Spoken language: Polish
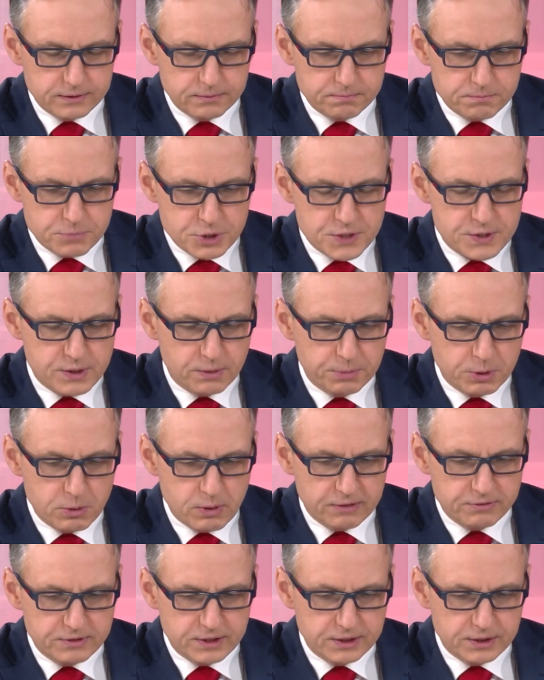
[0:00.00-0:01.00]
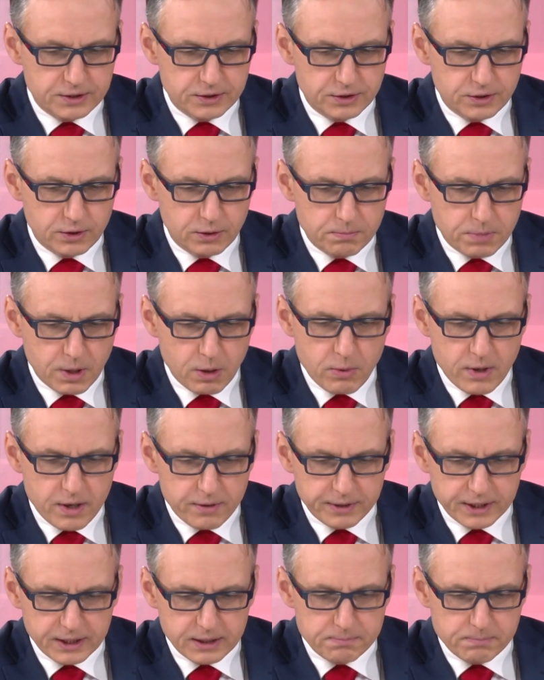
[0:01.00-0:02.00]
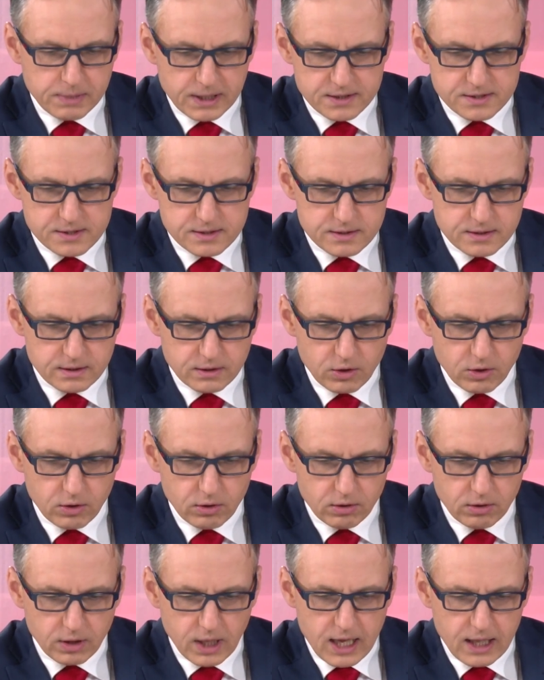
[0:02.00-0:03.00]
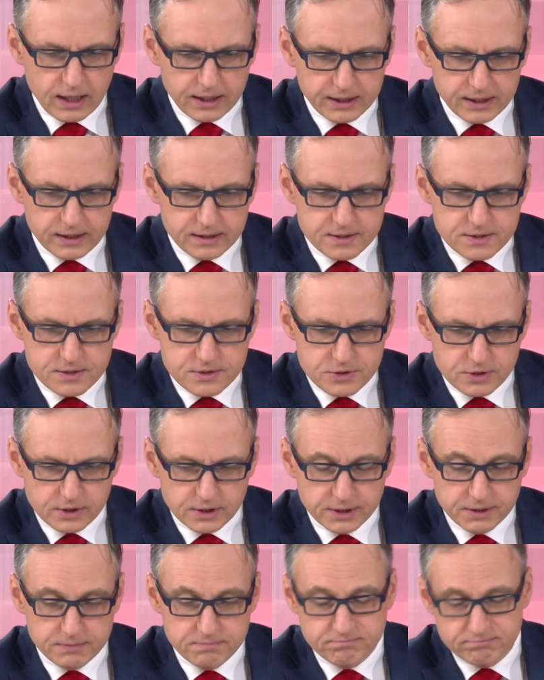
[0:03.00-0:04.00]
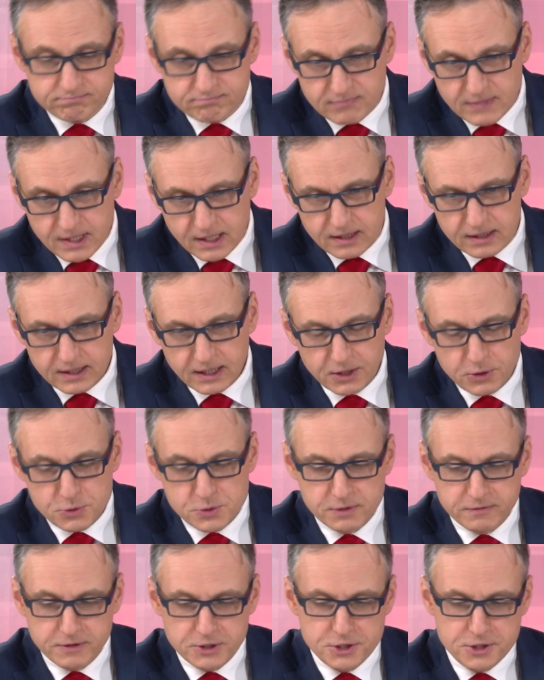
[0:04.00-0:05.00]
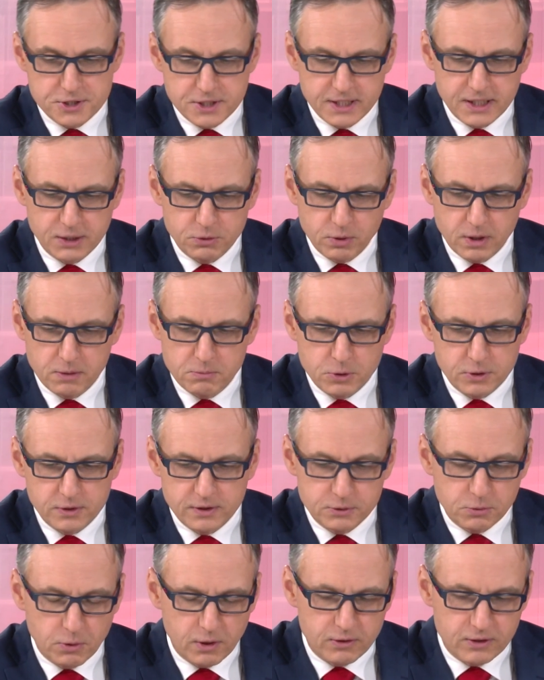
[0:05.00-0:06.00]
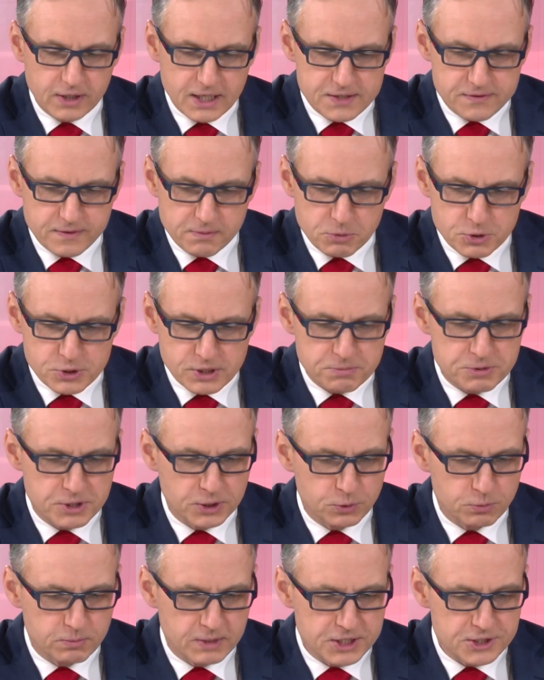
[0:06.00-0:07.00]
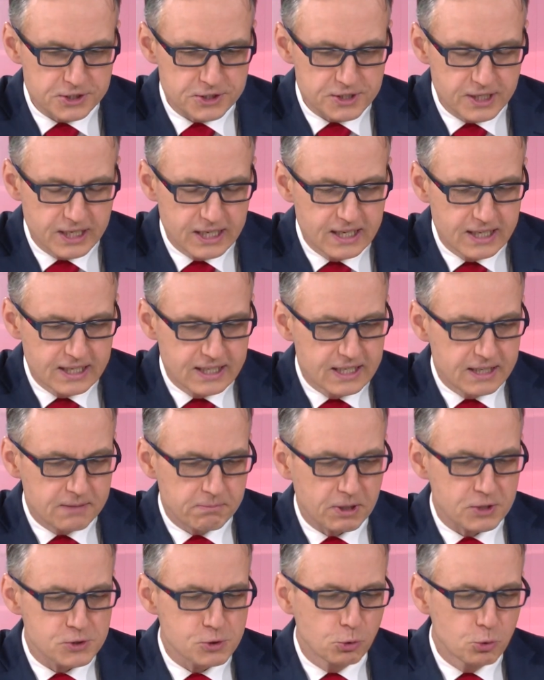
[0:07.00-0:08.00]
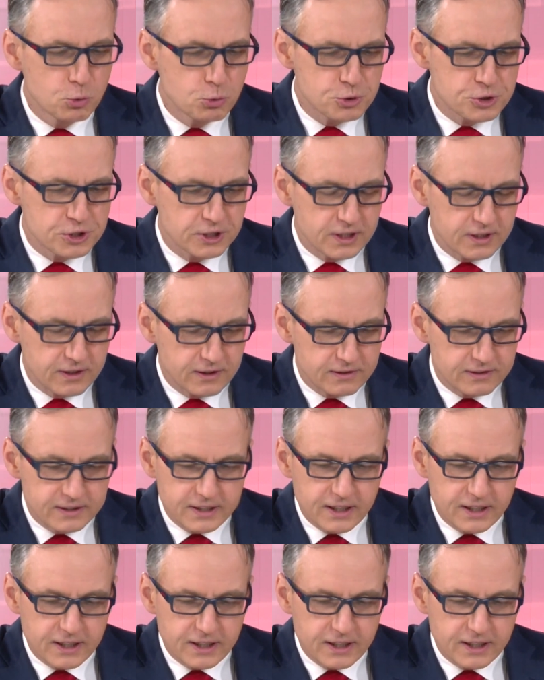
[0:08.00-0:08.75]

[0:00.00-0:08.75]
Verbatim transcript: mm, przystąpiła wtedy do Powering Past Call Alliance, czyli takiego stowarzyszenia, którego nazwę można przetłumaczyć mhm. bardzo luźno